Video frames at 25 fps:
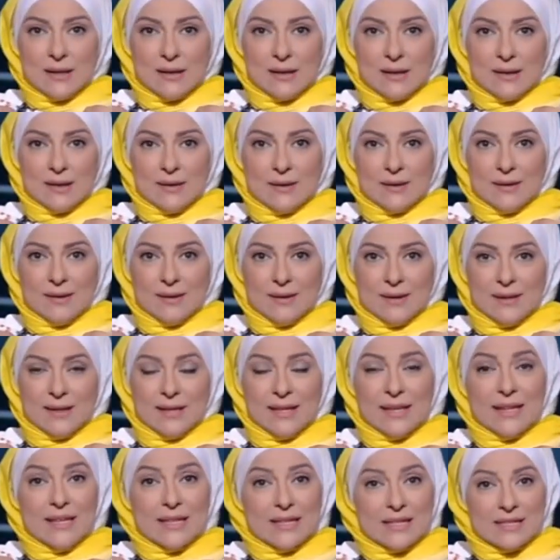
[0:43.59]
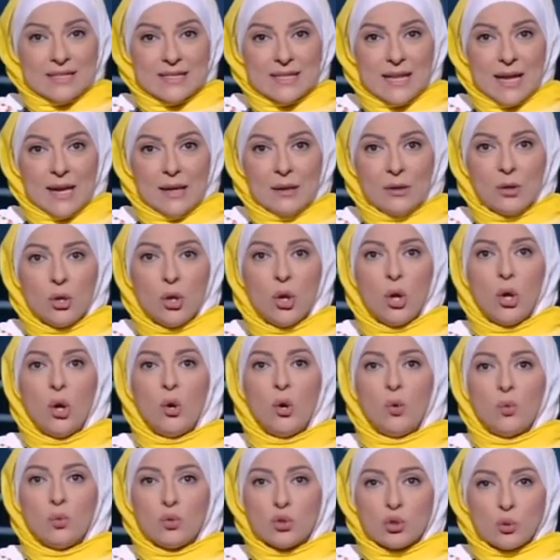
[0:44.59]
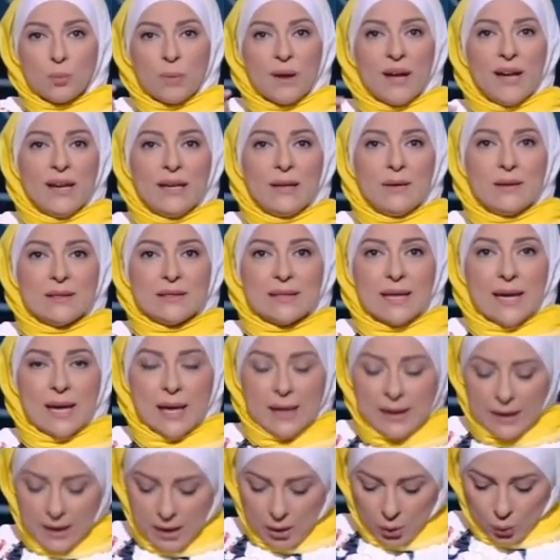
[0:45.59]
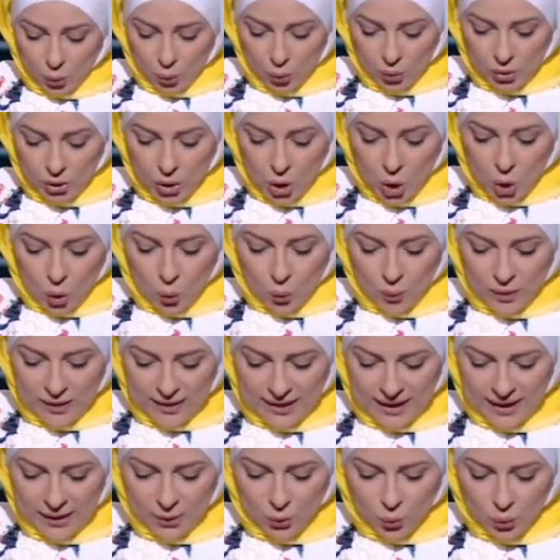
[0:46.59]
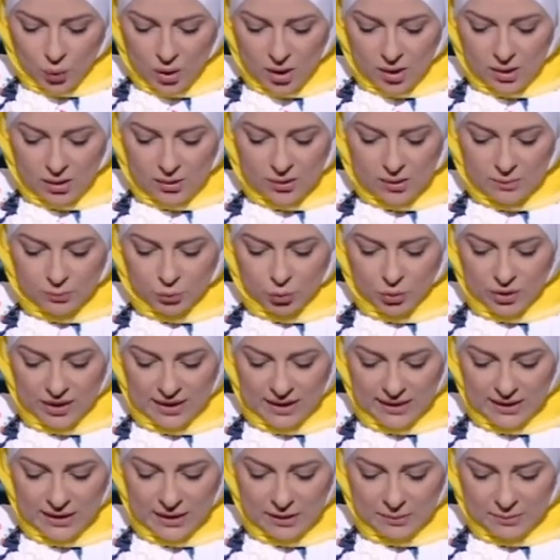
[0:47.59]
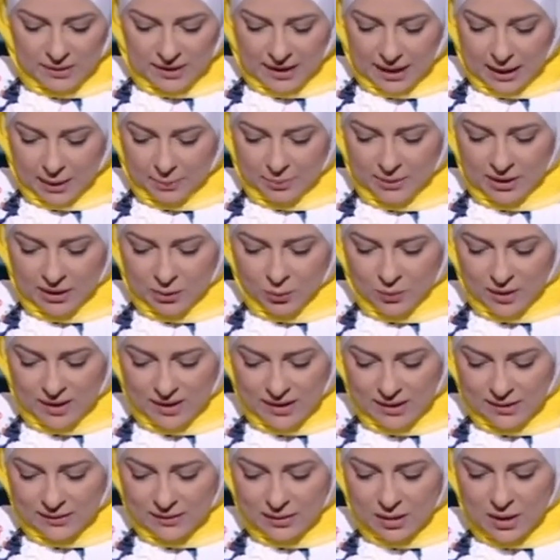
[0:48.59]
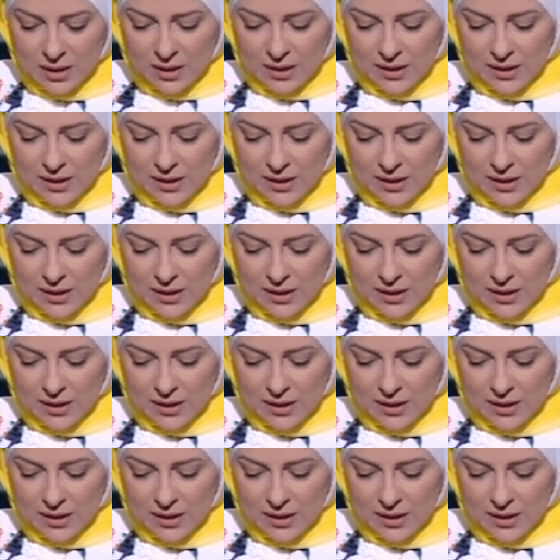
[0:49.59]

آه، للإنسان وسبحانه وتعالى يقول ونحن أقرب إليه من حبل الوريد